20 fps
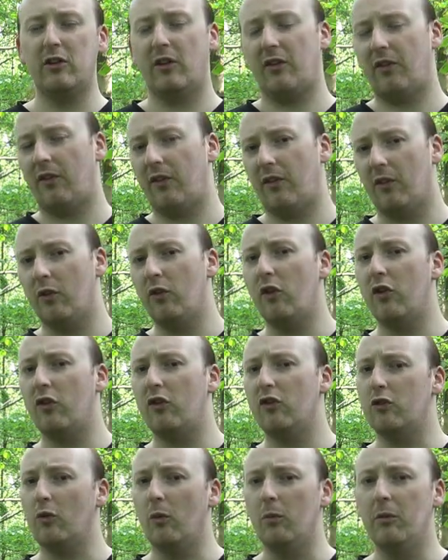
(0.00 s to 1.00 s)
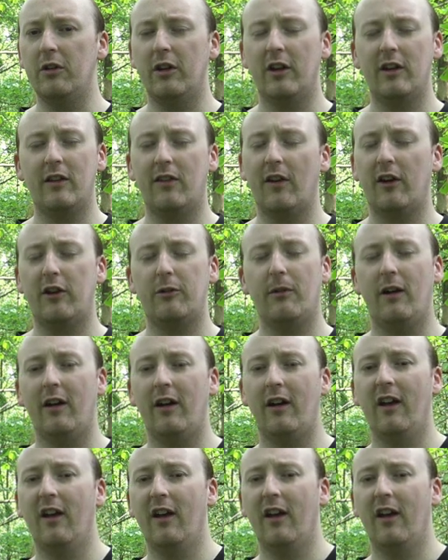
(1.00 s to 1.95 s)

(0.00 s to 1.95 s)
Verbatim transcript: Das ist jetzt nicht unbedingt, sage ich mal,